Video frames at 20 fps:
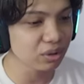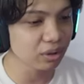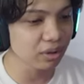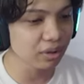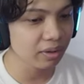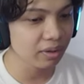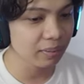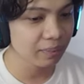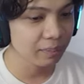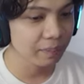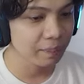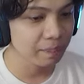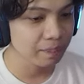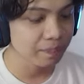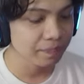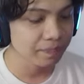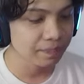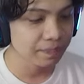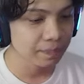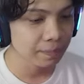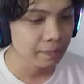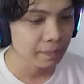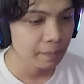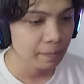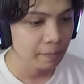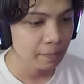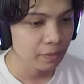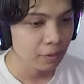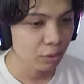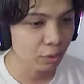cuy.
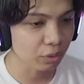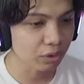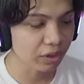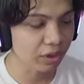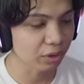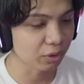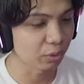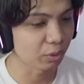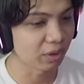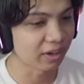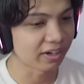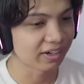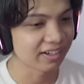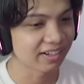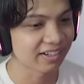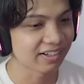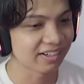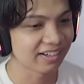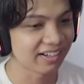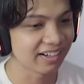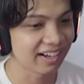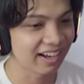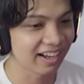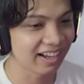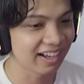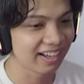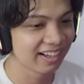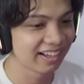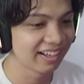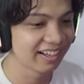Oke keluar.
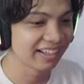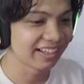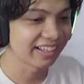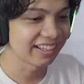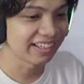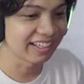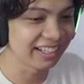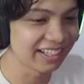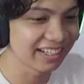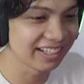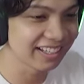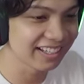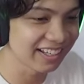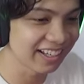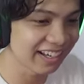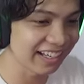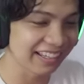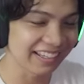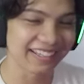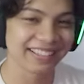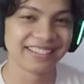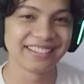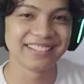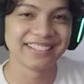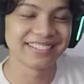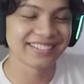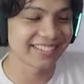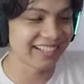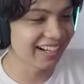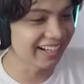Nah. Ini dia
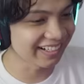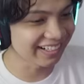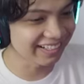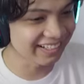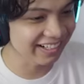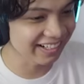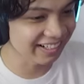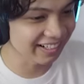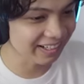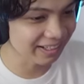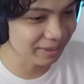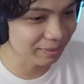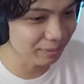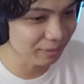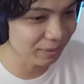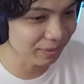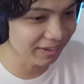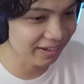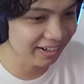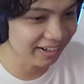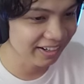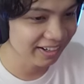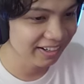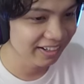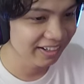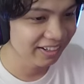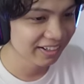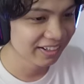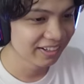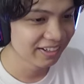inti sari dari Lucky Block ya.
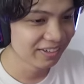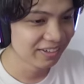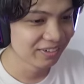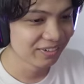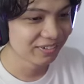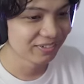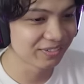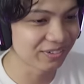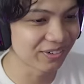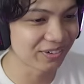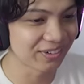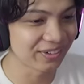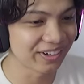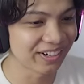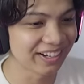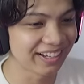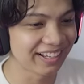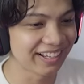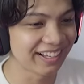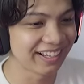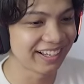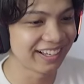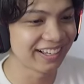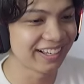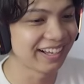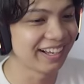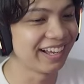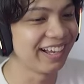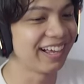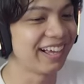Boy
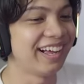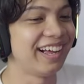lah.